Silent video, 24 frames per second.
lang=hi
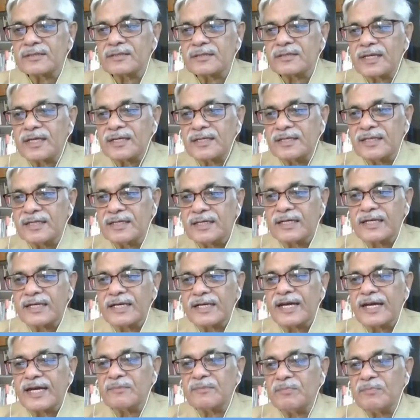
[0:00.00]
सदी
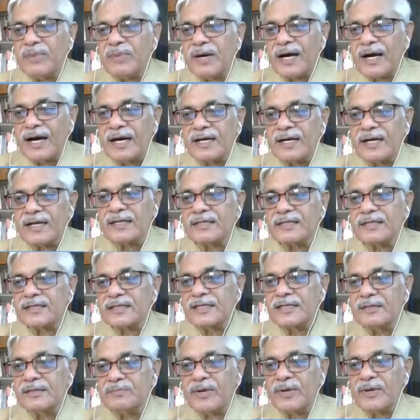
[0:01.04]
के भारत
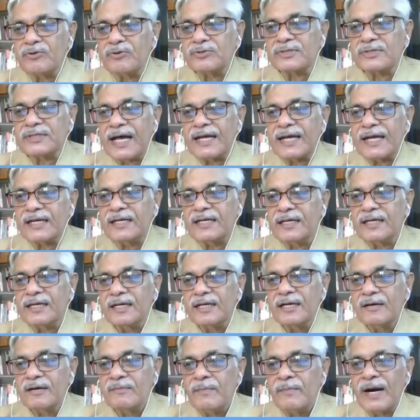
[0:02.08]
की बहुत सारी
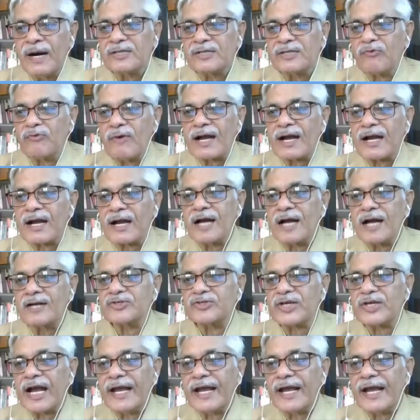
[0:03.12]

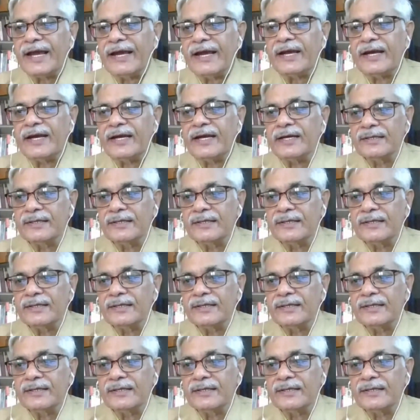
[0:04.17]
महत्वाकांक्षाएं हैं